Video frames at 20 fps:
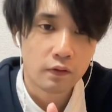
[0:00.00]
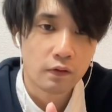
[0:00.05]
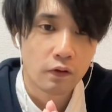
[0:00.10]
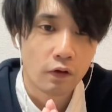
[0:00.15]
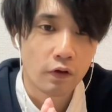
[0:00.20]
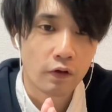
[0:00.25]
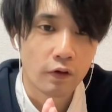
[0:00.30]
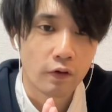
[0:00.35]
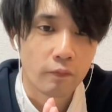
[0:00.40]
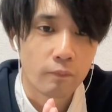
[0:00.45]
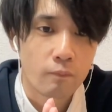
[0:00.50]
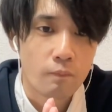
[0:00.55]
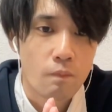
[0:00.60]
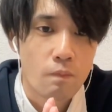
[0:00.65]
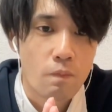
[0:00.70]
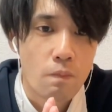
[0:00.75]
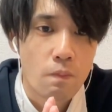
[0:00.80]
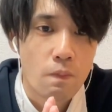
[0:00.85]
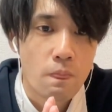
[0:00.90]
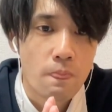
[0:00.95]
いはい。
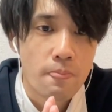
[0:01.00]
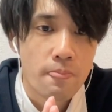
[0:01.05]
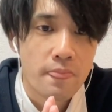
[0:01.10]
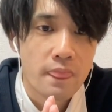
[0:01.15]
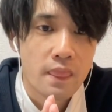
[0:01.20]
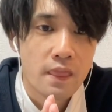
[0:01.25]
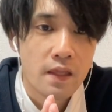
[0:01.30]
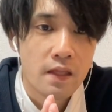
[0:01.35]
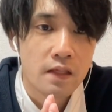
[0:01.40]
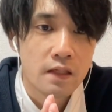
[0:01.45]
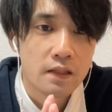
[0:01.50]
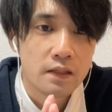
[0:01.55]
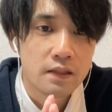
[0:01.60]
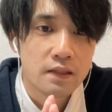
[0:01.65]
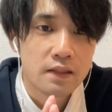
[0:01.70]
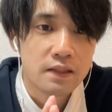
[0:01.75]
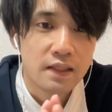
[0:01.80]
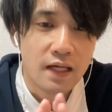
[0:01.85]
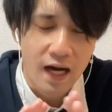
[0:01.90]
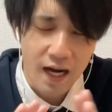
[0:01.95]

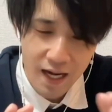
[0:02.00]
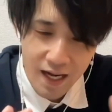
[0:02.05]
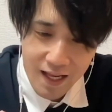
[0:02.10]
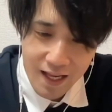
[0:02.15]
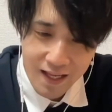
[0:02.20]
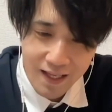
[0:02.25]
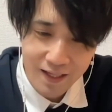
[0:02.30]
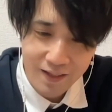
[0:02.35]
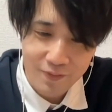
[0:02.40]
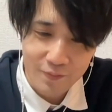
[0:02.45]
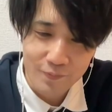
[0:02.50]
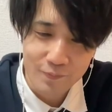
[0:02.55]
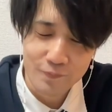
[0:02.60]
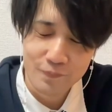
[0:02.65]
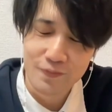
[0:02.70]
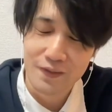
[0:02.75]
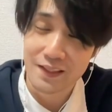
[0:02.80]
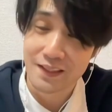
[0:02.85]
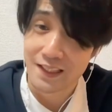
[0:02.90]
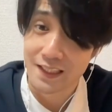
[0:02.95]

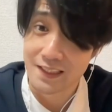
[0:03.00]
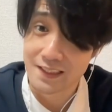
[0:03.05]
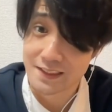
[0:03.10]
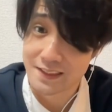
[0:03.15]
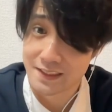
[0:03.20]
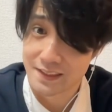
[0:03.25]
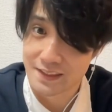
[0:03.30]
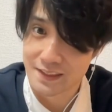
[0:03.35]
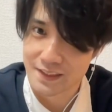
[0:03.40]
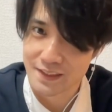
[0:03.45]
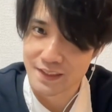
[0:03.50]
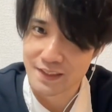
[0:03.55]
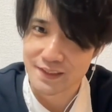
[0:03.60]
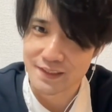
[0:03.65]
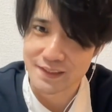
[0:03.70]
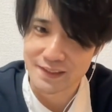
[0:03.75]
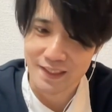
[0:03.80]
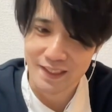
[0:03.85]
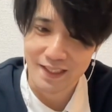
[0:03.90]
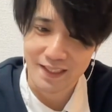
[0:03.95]
アーロンは大好きで
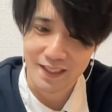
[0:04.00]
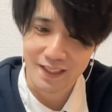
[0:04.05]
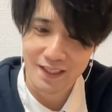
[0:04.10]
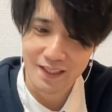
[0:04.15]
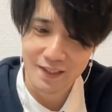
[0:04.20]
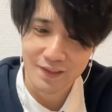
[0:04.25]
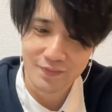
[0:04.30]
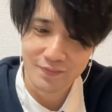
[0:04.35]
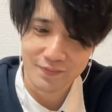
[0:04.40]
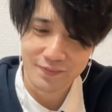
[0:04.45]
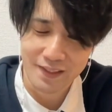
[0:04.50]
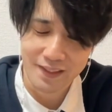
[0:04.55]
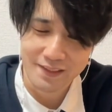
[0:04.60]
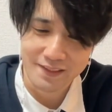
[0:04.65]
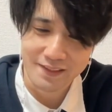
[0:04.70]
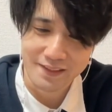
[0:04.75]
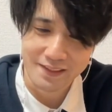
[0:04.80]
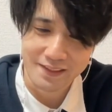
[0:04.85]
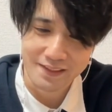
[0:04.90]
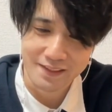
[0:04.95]
すね。アーロン大
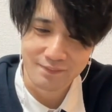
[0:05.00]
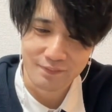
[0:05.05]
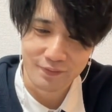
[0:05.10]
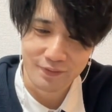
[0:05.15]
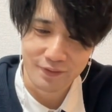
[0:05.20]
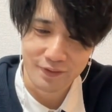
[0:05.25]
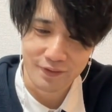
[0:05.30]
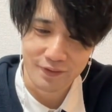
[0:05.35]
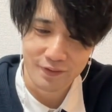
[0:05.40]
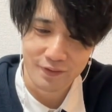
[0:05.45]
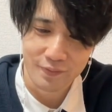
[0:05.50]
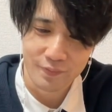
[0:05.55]
好きですね、僕。